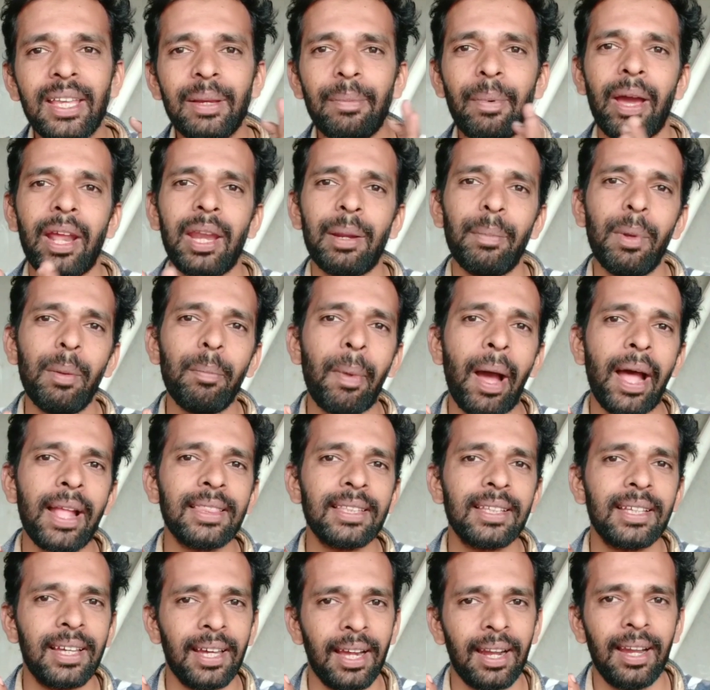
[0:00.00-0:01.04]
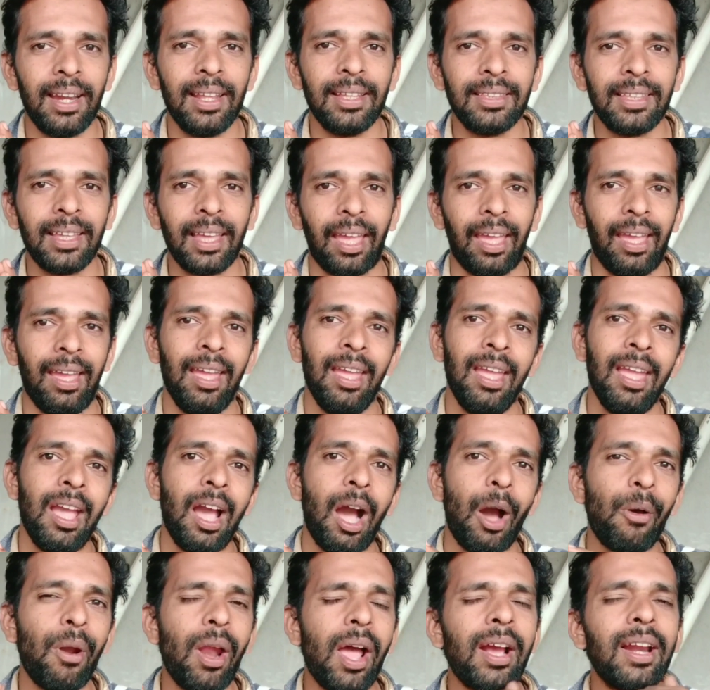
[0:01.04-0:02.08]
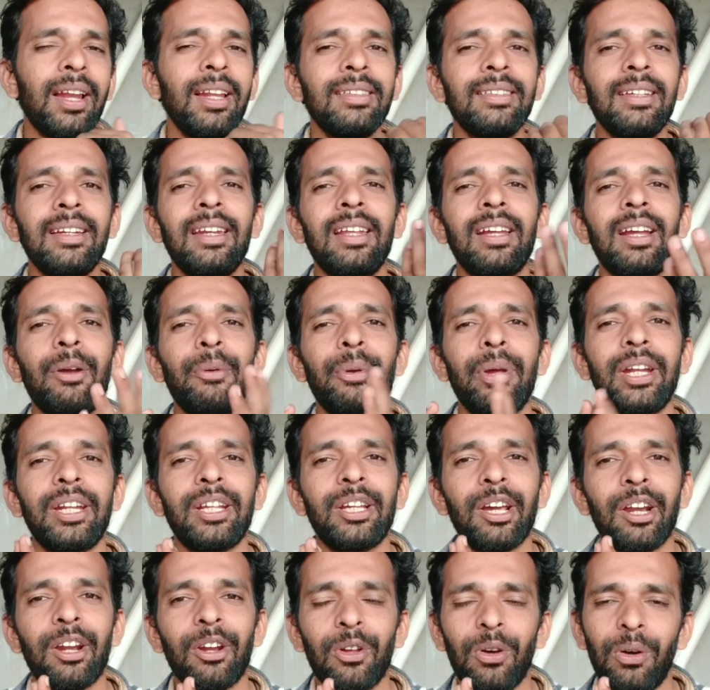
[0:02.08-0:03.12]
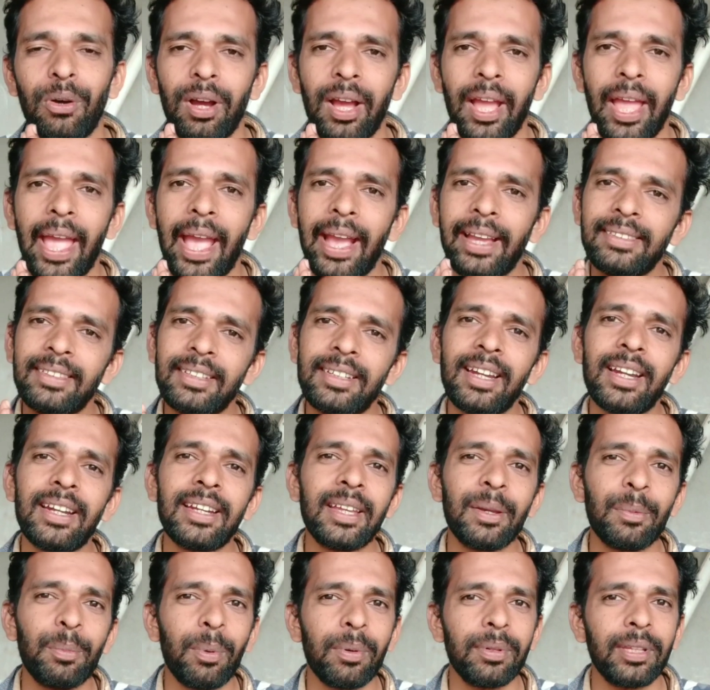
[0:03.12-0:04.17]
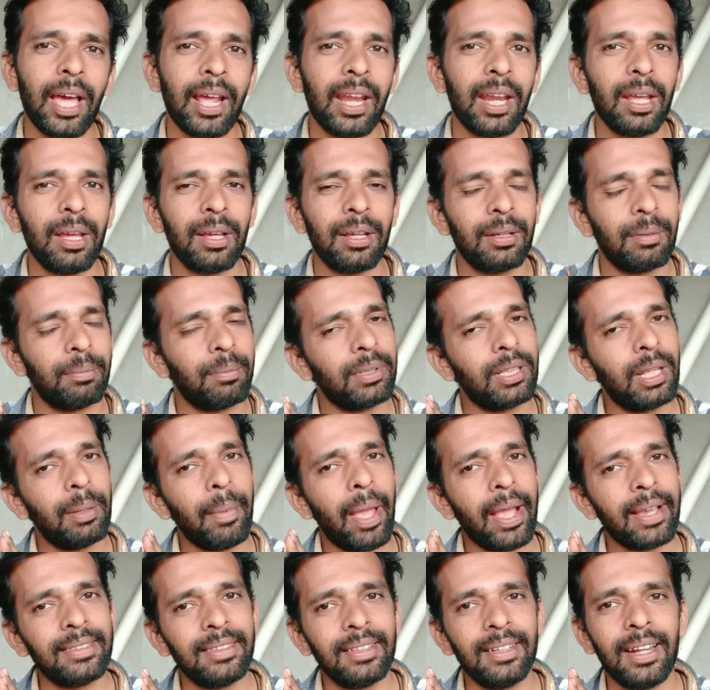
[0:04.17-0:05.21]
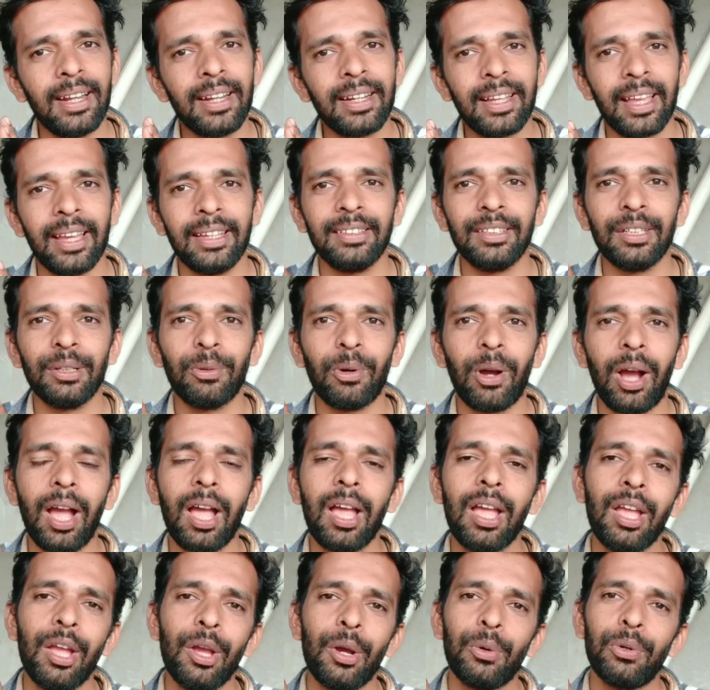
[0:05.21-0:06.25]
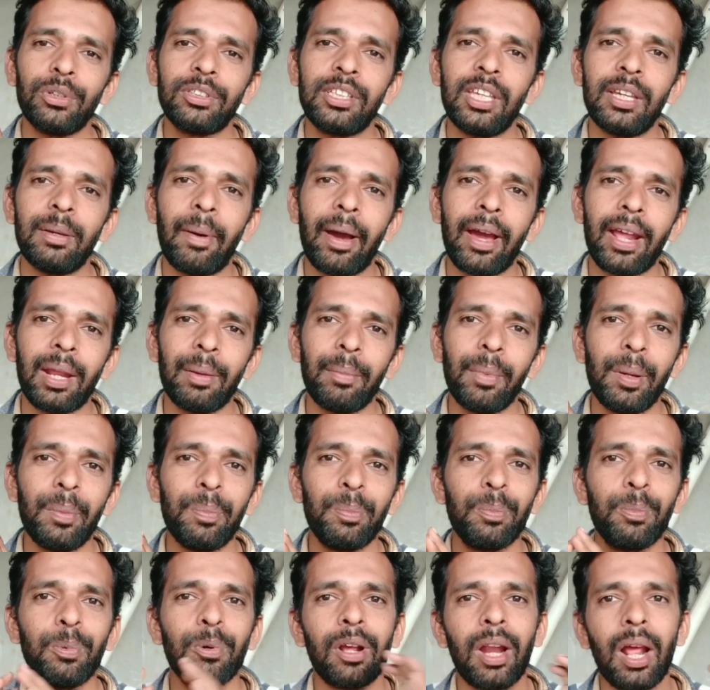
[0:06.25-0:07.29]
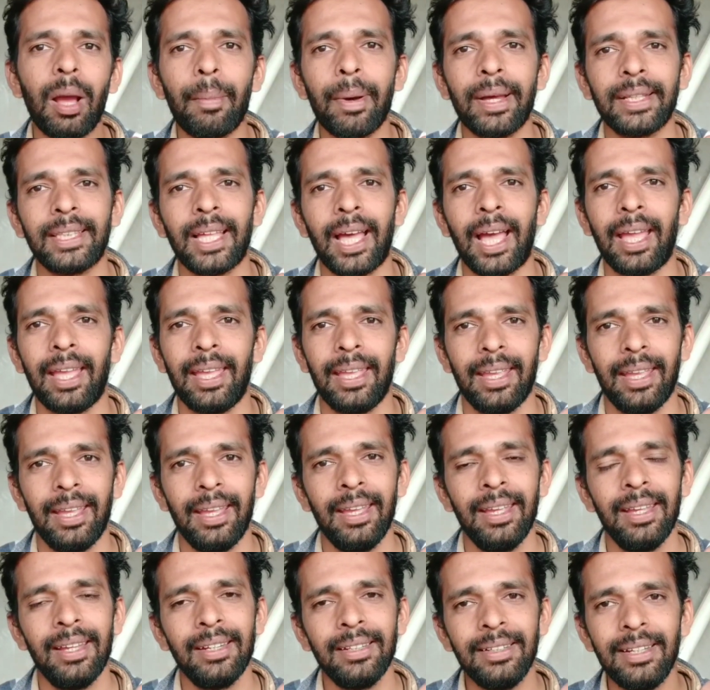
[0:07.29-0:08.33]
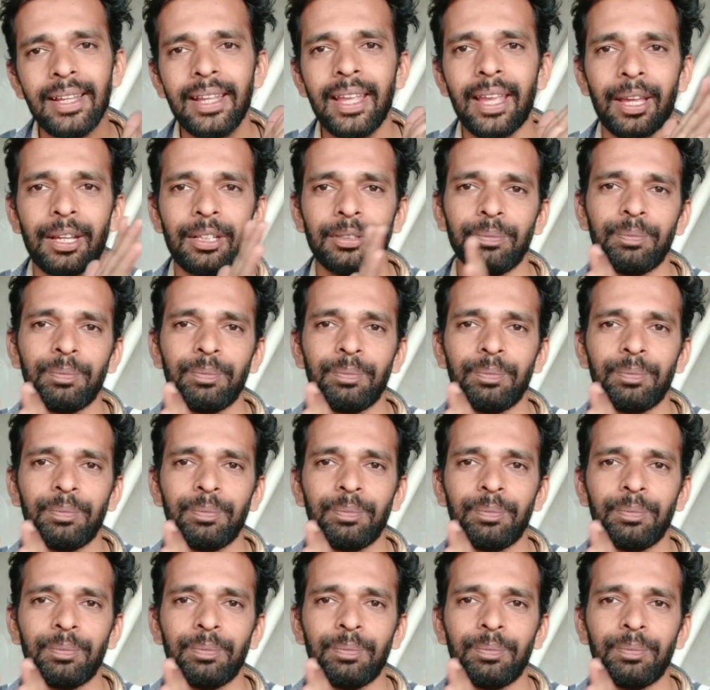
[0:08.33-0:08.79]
के बारे में बात कर लेते हैं और अगले संडे का वेट कर लो एक्सीडेंट के सारे मतलब एक्सीडेंट कैसे हुआ उसके बारे में पूरा बताएंगे ठीक है